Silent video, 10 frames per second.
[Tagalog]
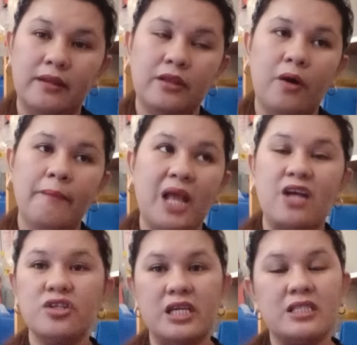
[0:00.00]
No?
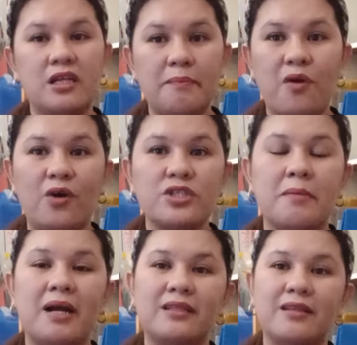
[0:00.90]
Actually, isa na po ako
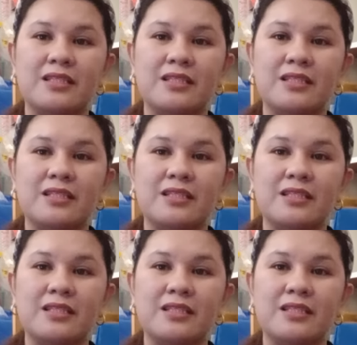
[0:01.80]
sa mga, tin